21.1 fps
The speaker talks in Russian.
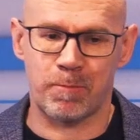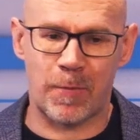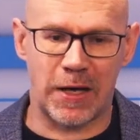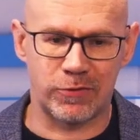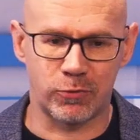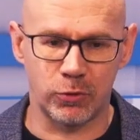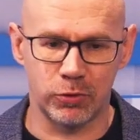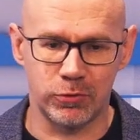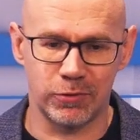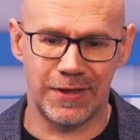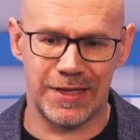А
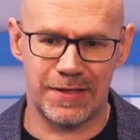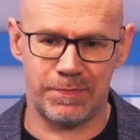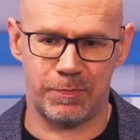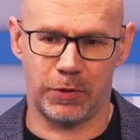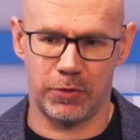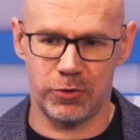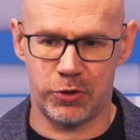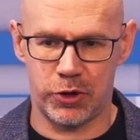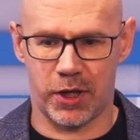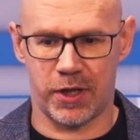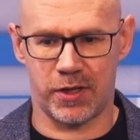тут у нас
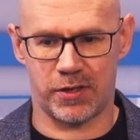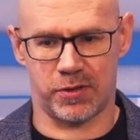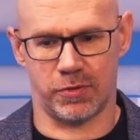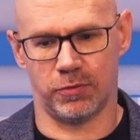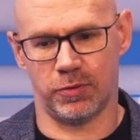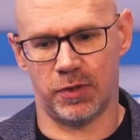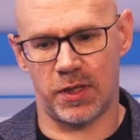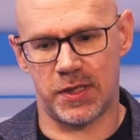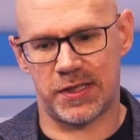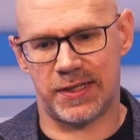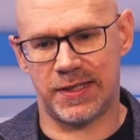получается,
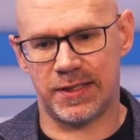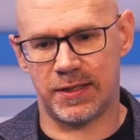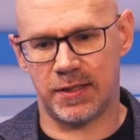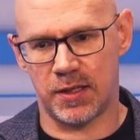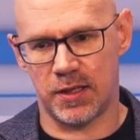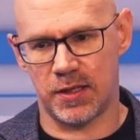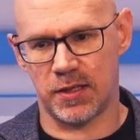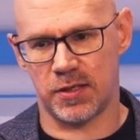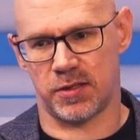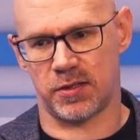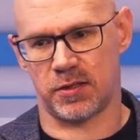у нас
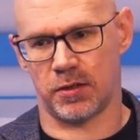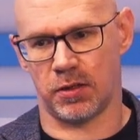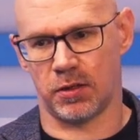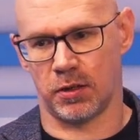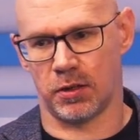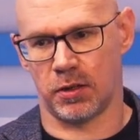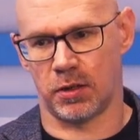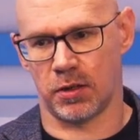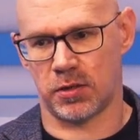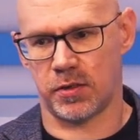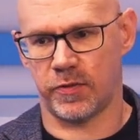есть
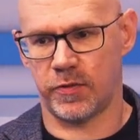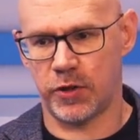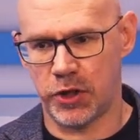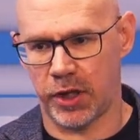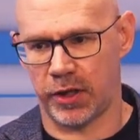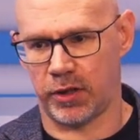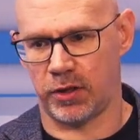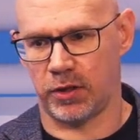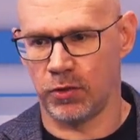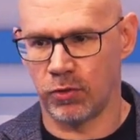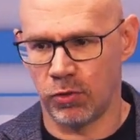э,
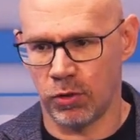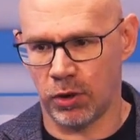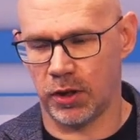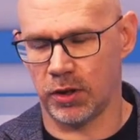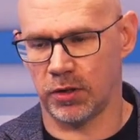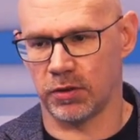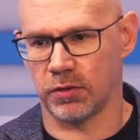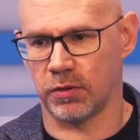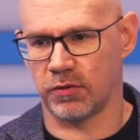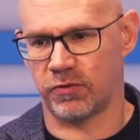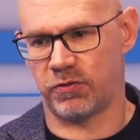совещательный
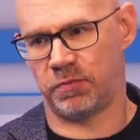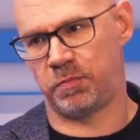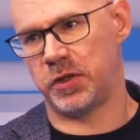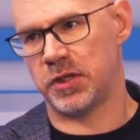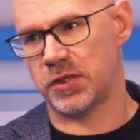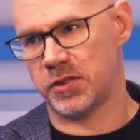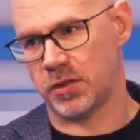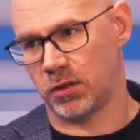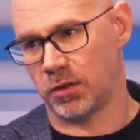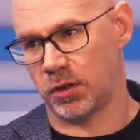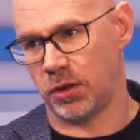орган,
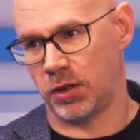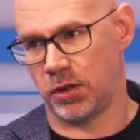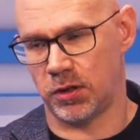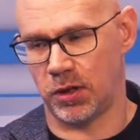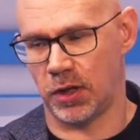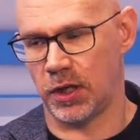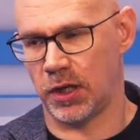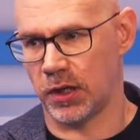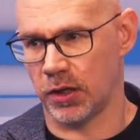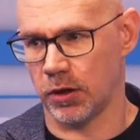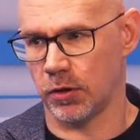вписанный,
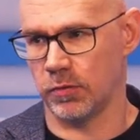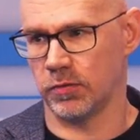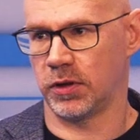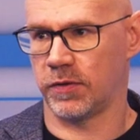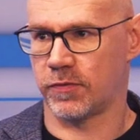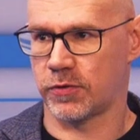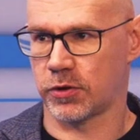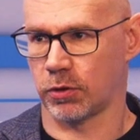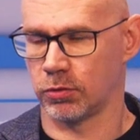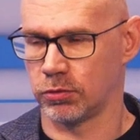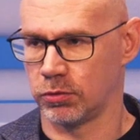
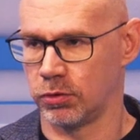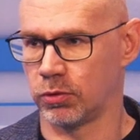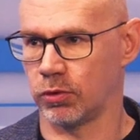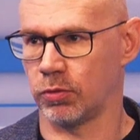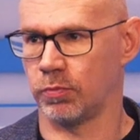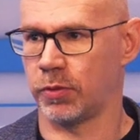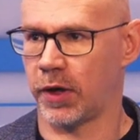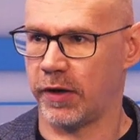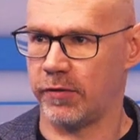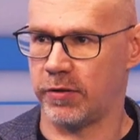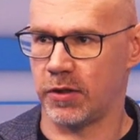интегрированный в
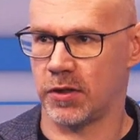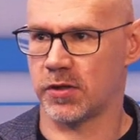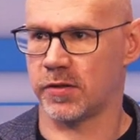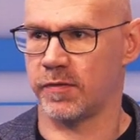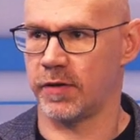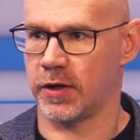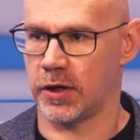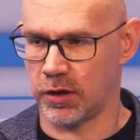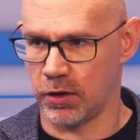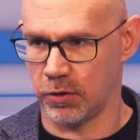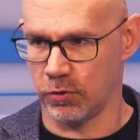структуру
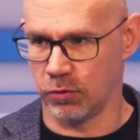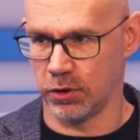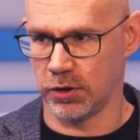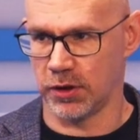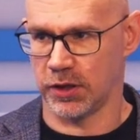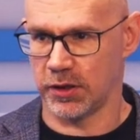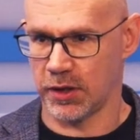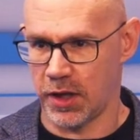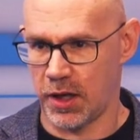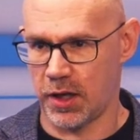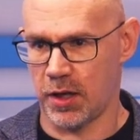правительства
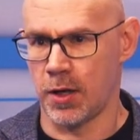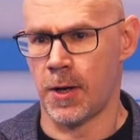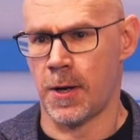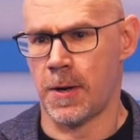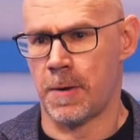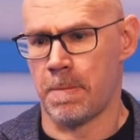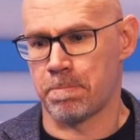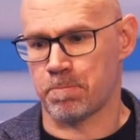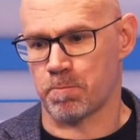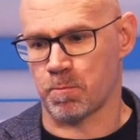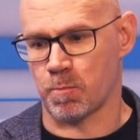региона, да,
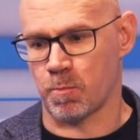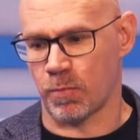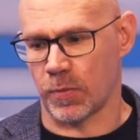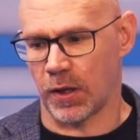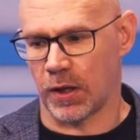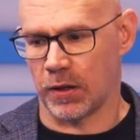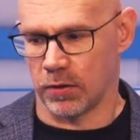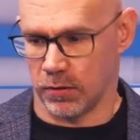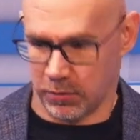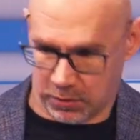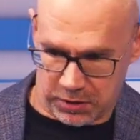
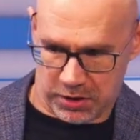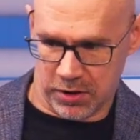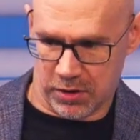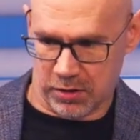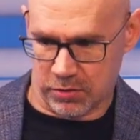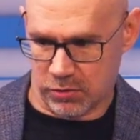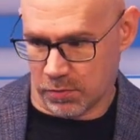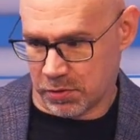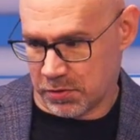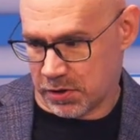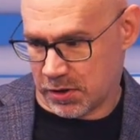
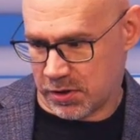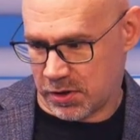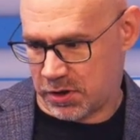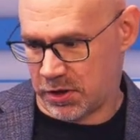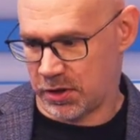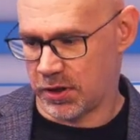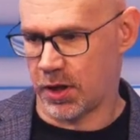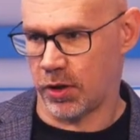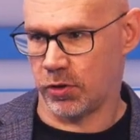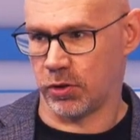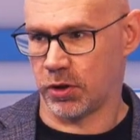где, собственно,
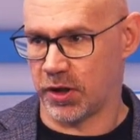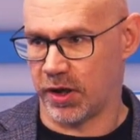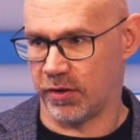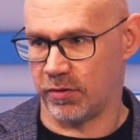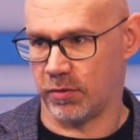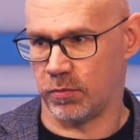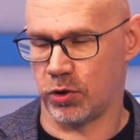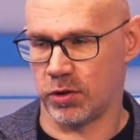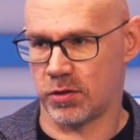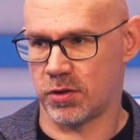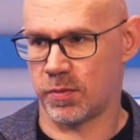заседают
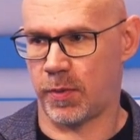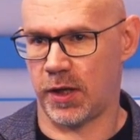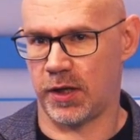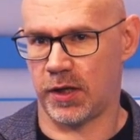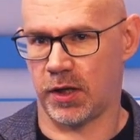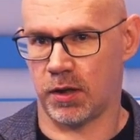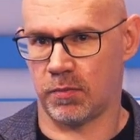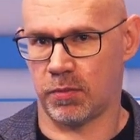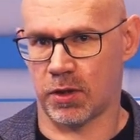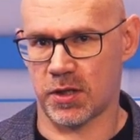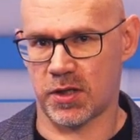главы
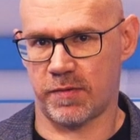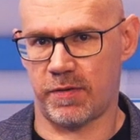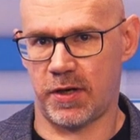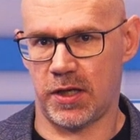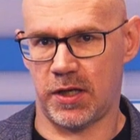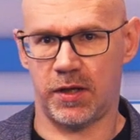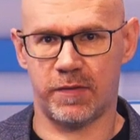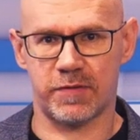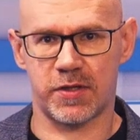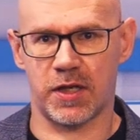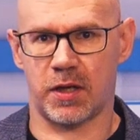муниципальных
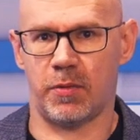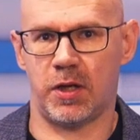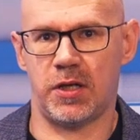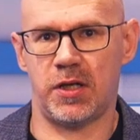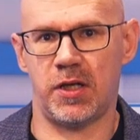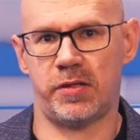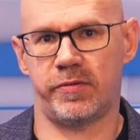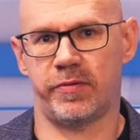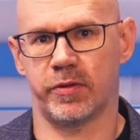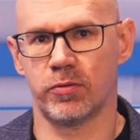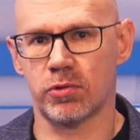образований, и
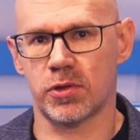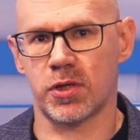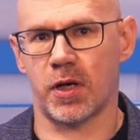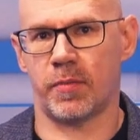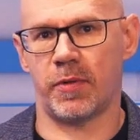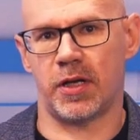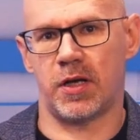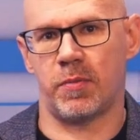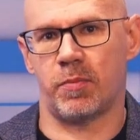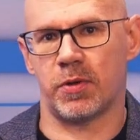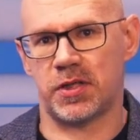взаимодействие, ну,
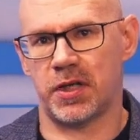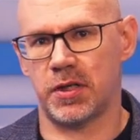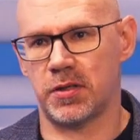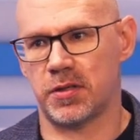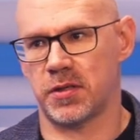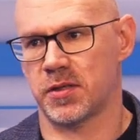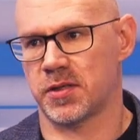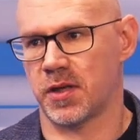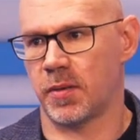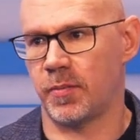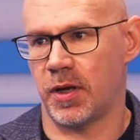самое
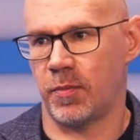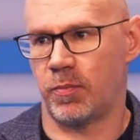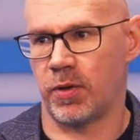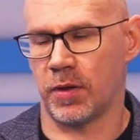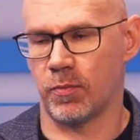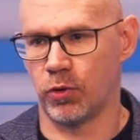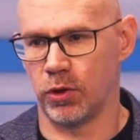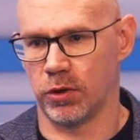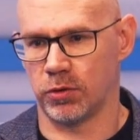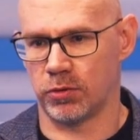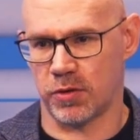непосредственное, самое
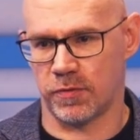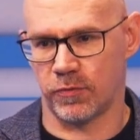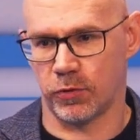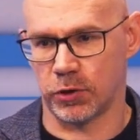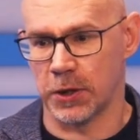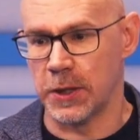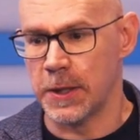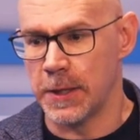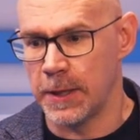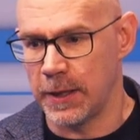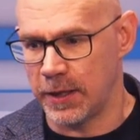прямое. То есть
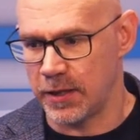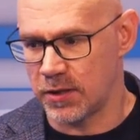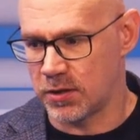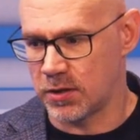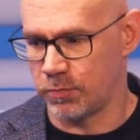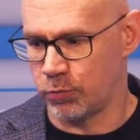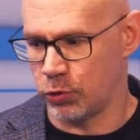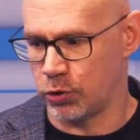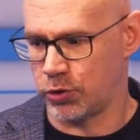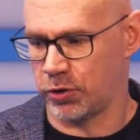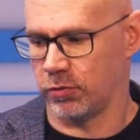вот из
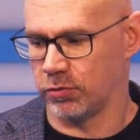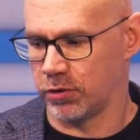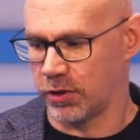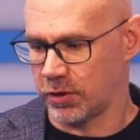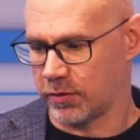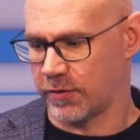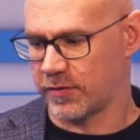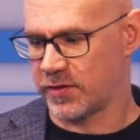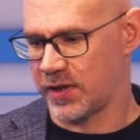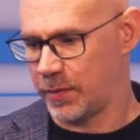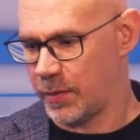цепочки вот
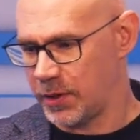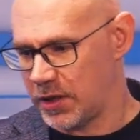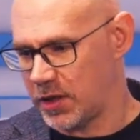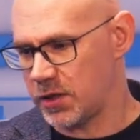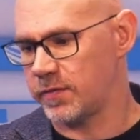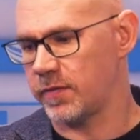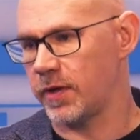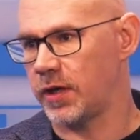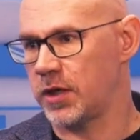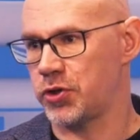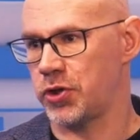этого
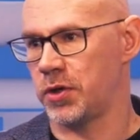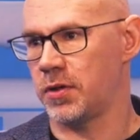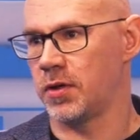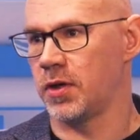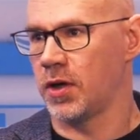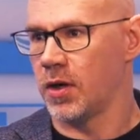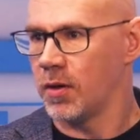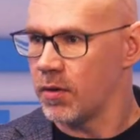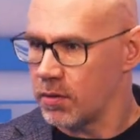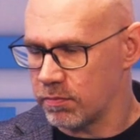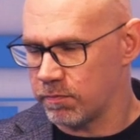взаимодействия
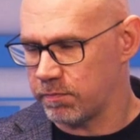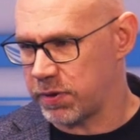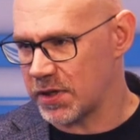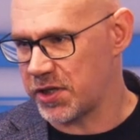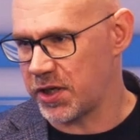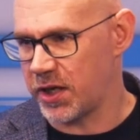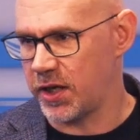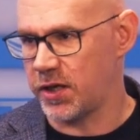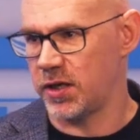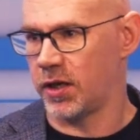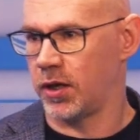лишний
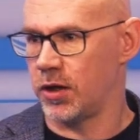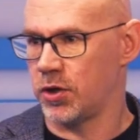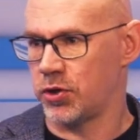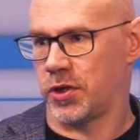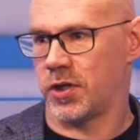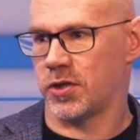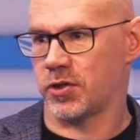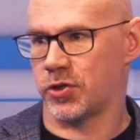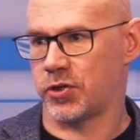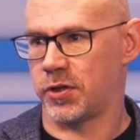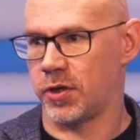посредник,
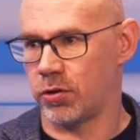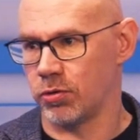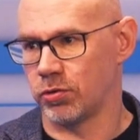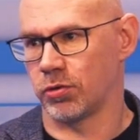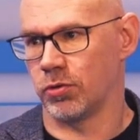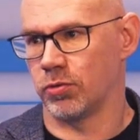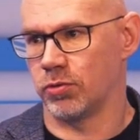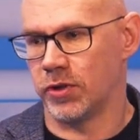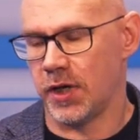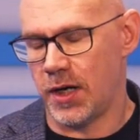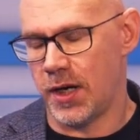лишняя
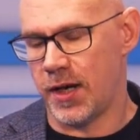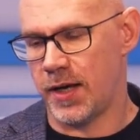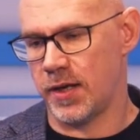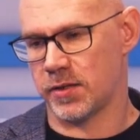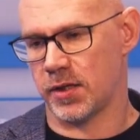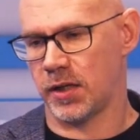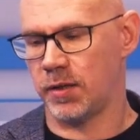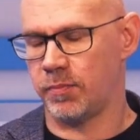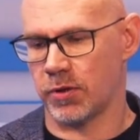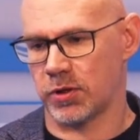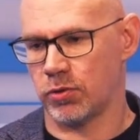шестеренка
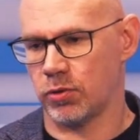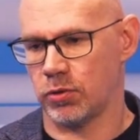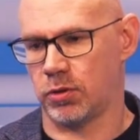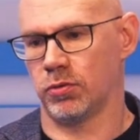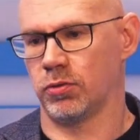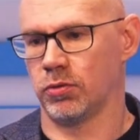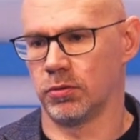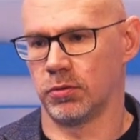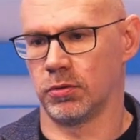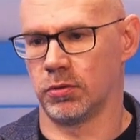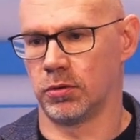удаляется, и, по сути,
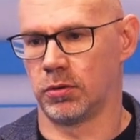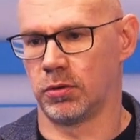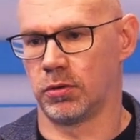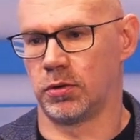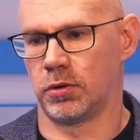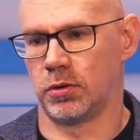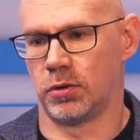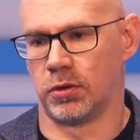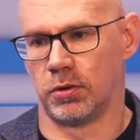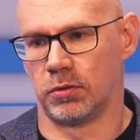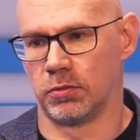
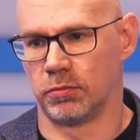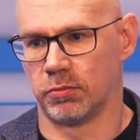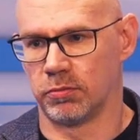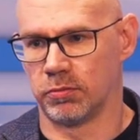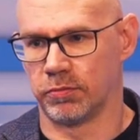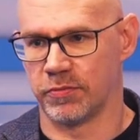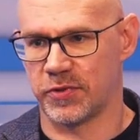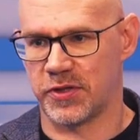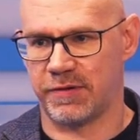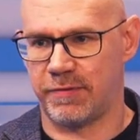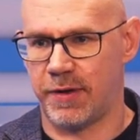ну,
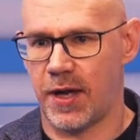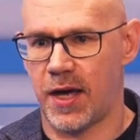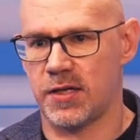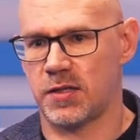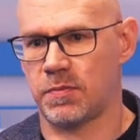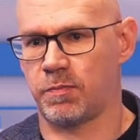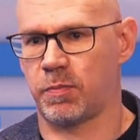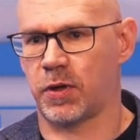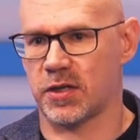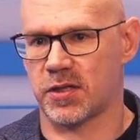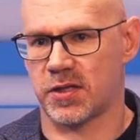
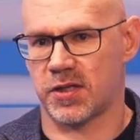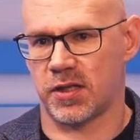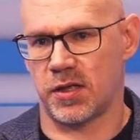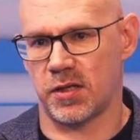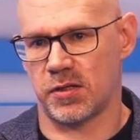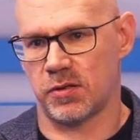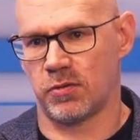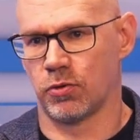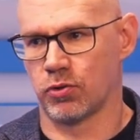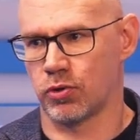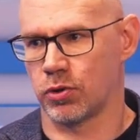связь,
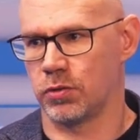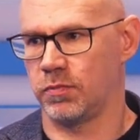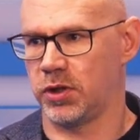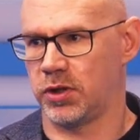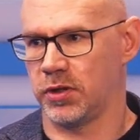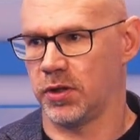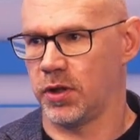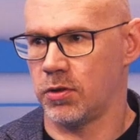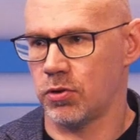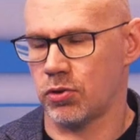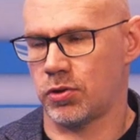процесс должен
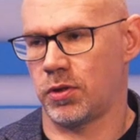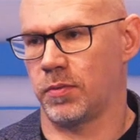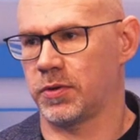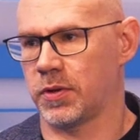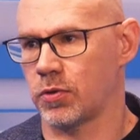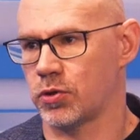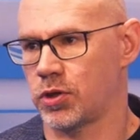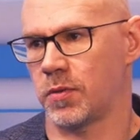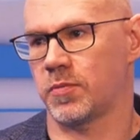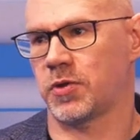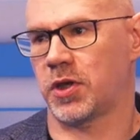быть надежнее,
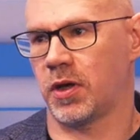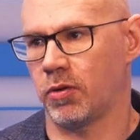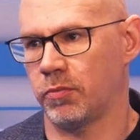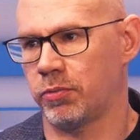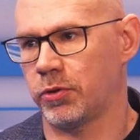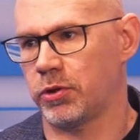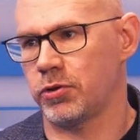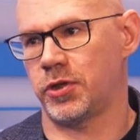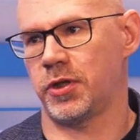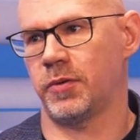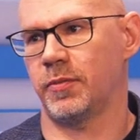потому что чем схема
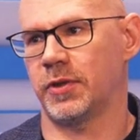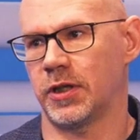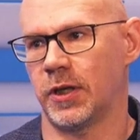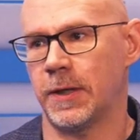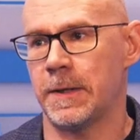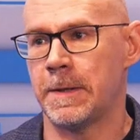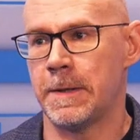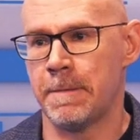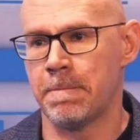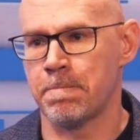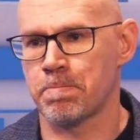проще, тем
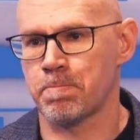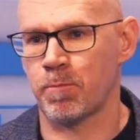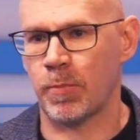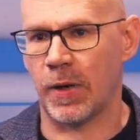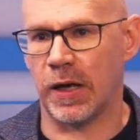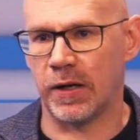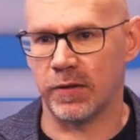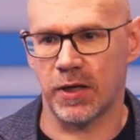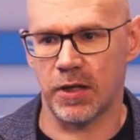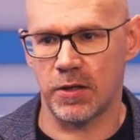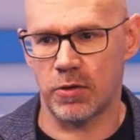она
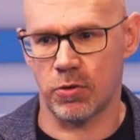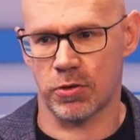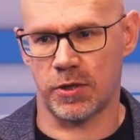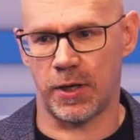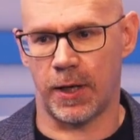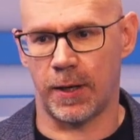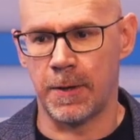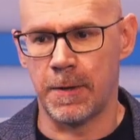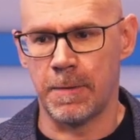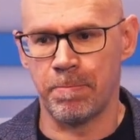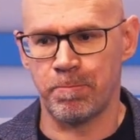
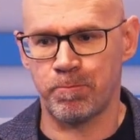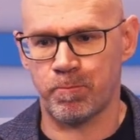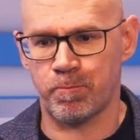надежнее.